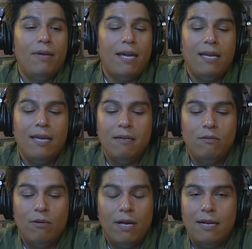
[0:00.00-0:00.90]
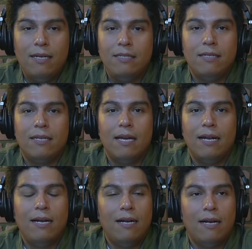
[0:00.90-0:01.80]
mí ella no era ni
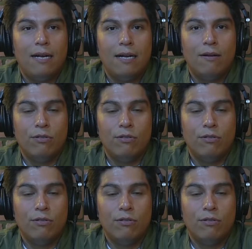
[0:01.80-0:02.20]
siquiera.